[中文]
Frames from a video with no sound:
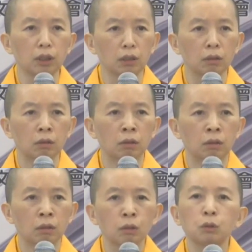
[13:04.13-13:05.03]
请，
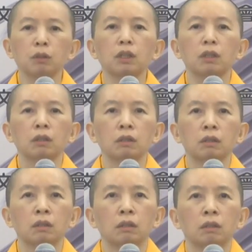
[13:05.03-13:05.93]
所以
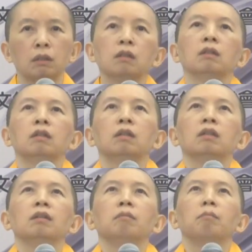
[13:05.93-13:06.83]

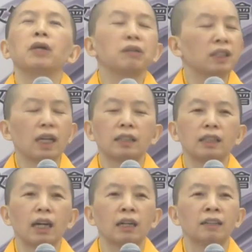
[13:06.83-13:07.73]
没有下
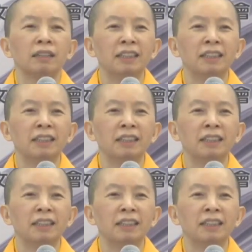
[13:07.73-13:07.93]
降，